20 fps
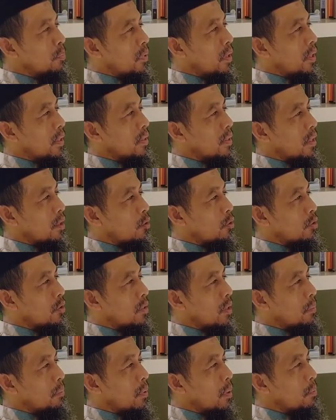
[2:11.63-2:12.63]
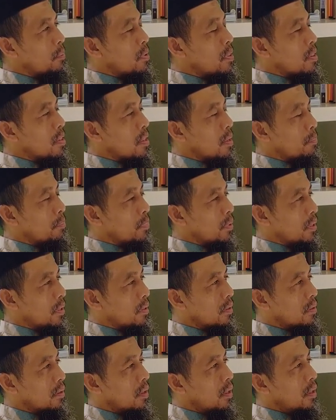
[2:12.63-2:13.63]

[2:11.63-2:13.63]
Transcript: ma taqaddama min zambih